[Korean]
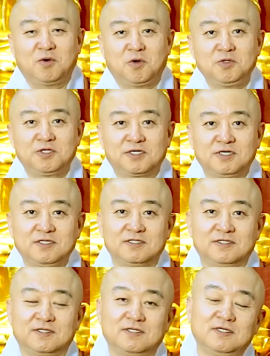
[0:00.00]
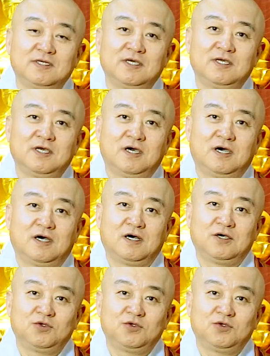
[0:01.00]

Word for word: 오늘은 어,